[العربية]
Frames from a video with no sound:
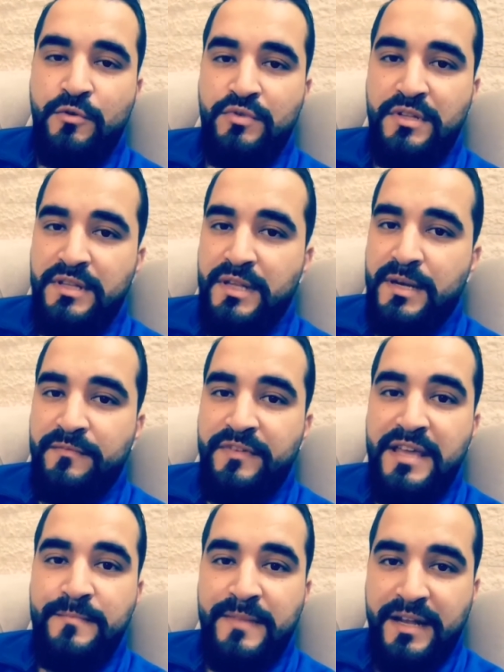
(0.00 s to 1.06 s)
وتتدرب في
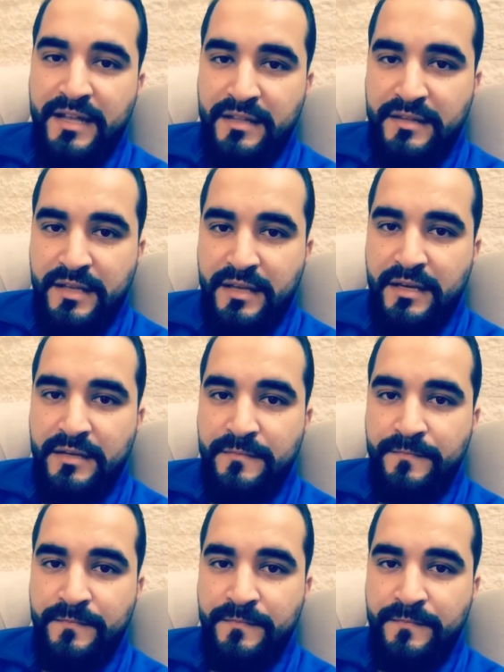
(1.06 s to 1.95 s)
أي مكان تاني